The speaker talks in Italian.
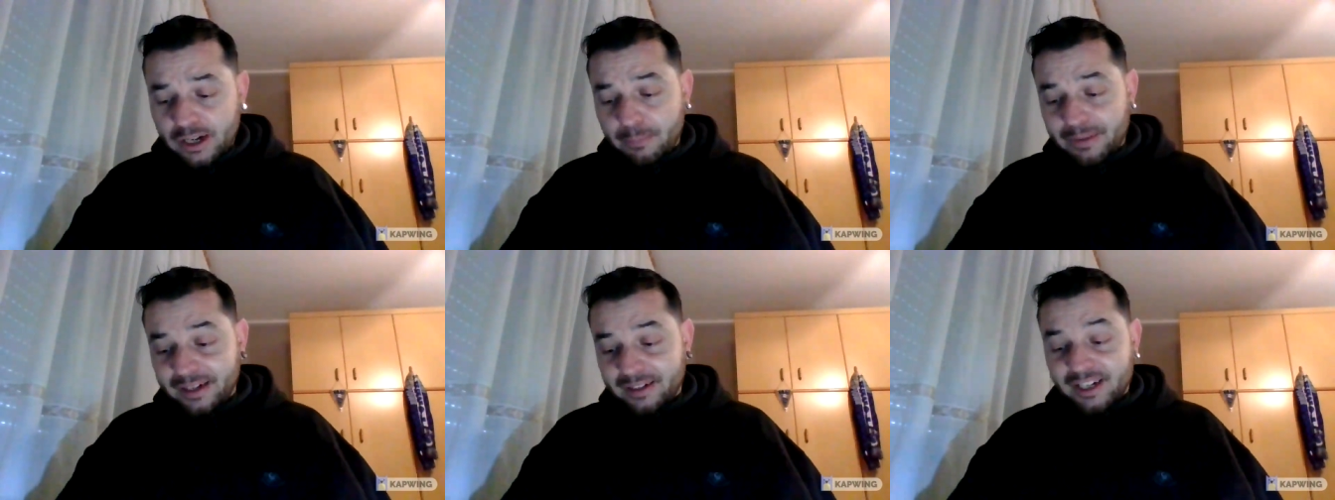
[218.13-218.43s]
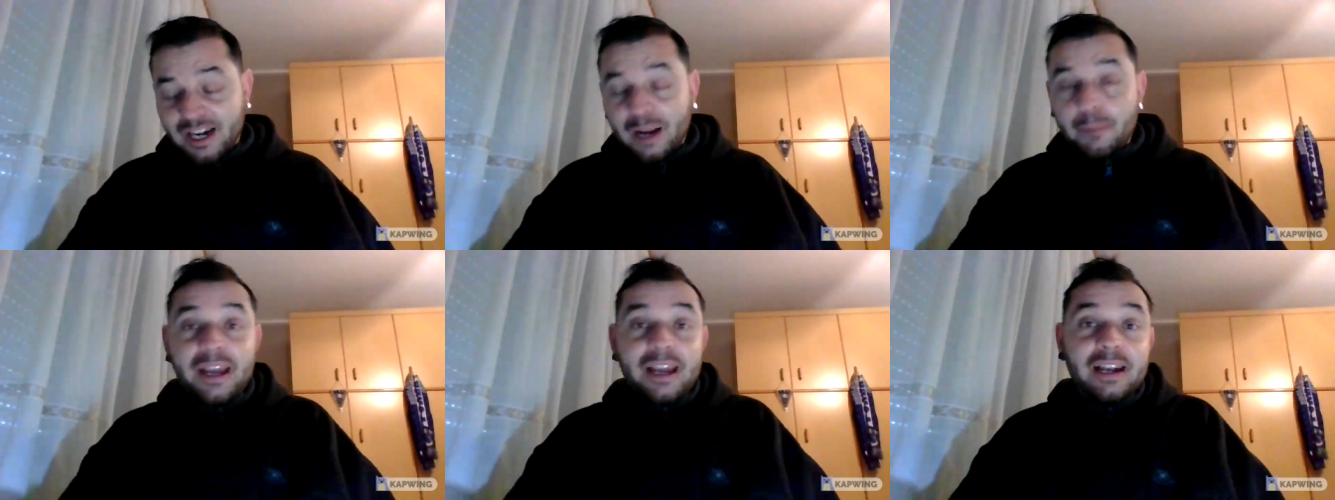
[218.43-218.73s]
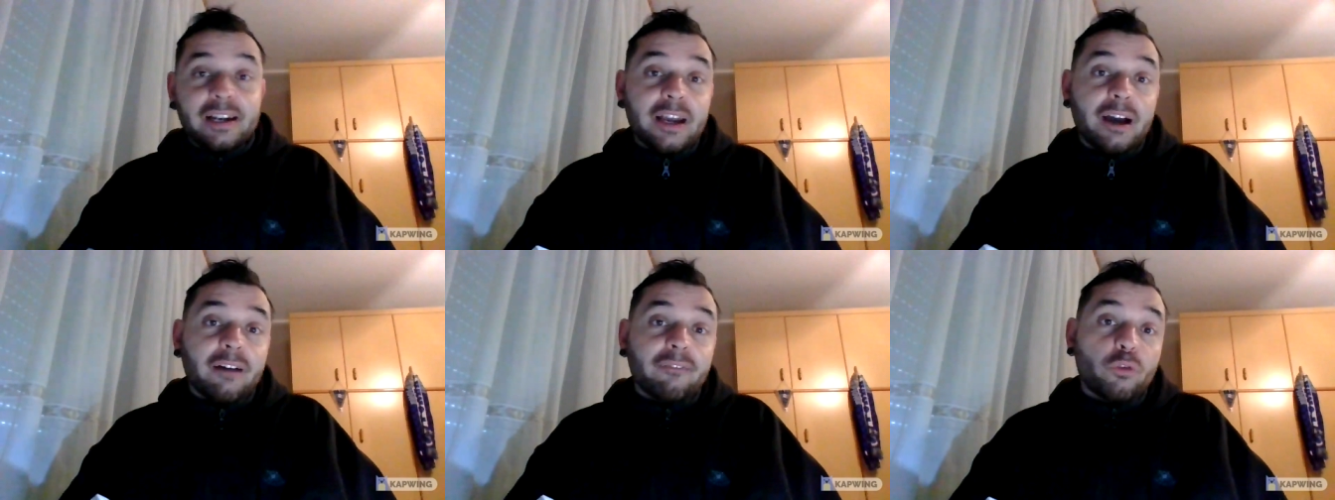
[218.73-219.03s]
mentre
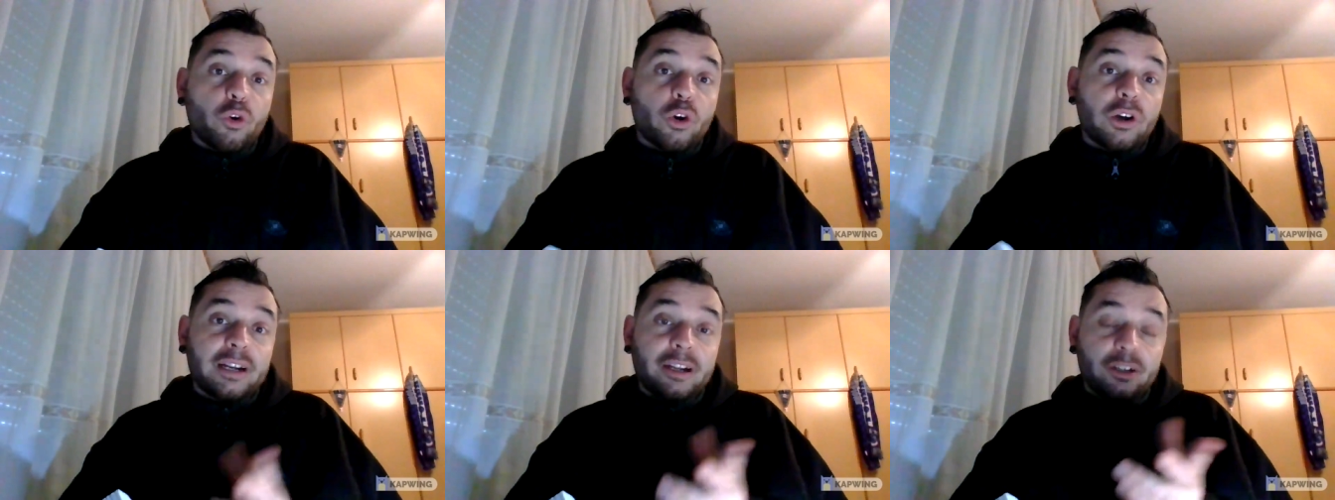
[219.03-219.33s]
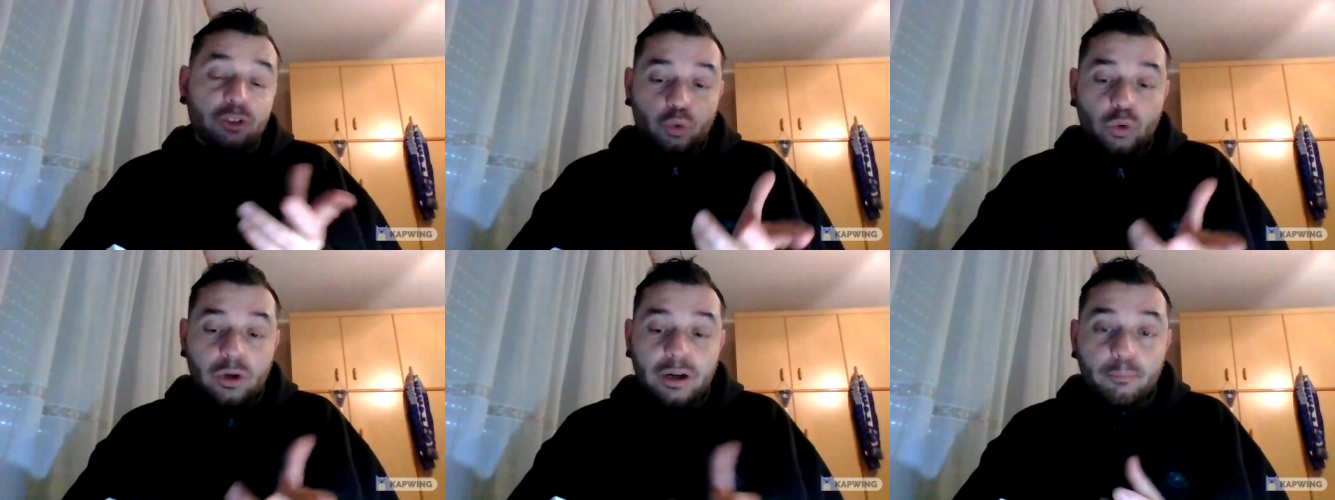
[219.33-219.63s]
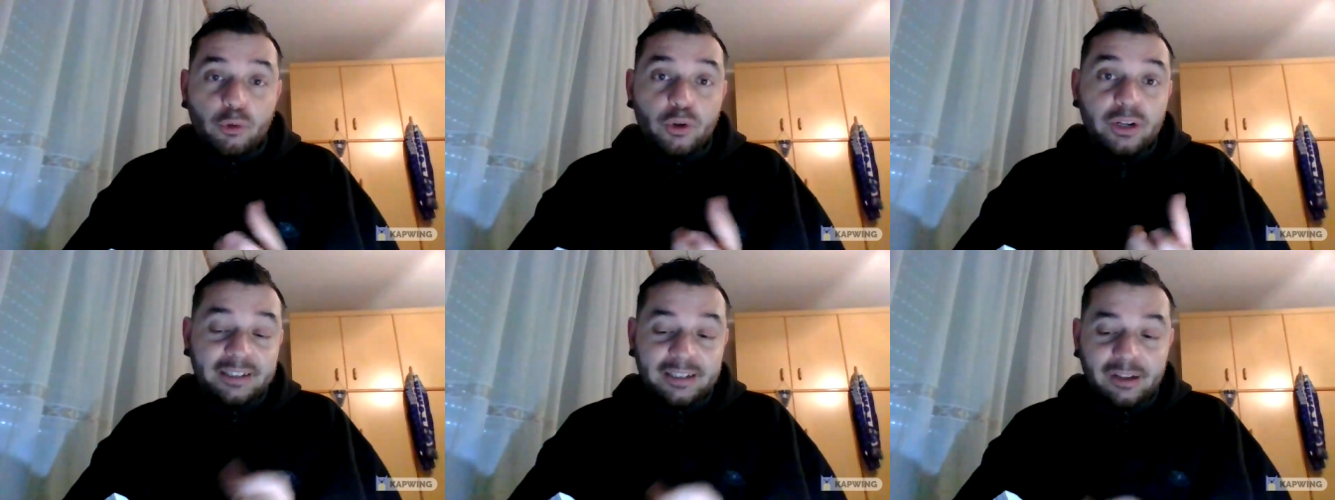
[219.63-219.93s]
Amelia vuole la sua
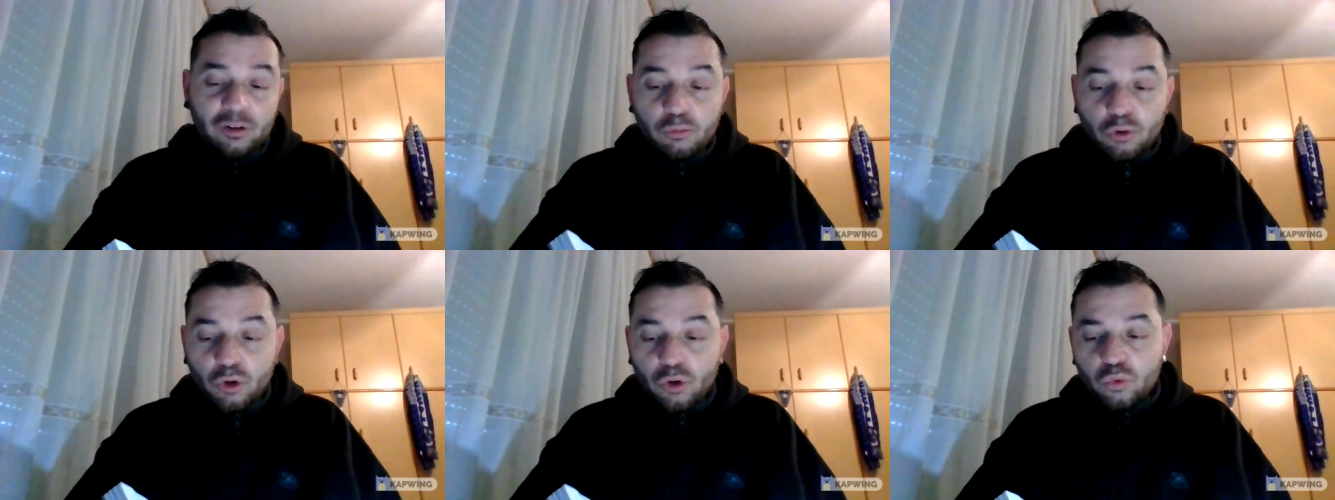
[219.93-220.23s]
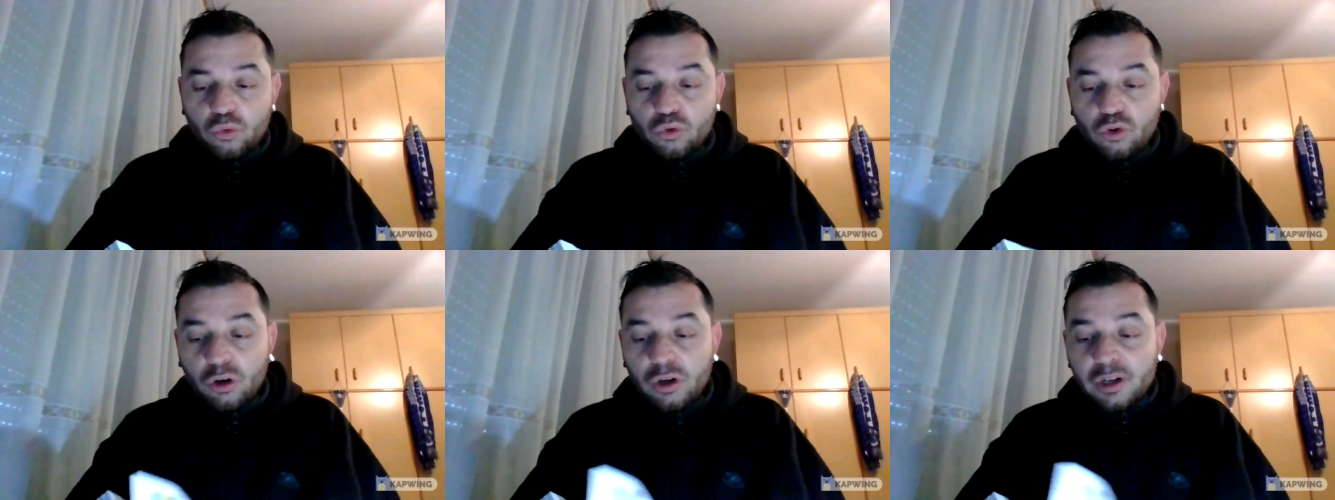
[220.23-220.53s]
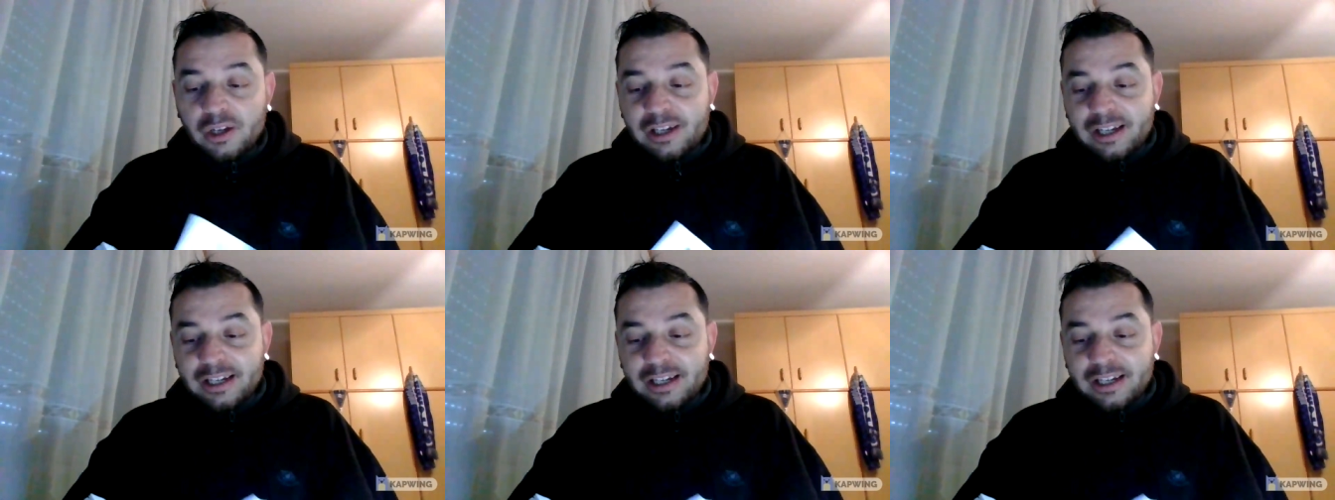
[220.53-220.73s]
moneta numero uno.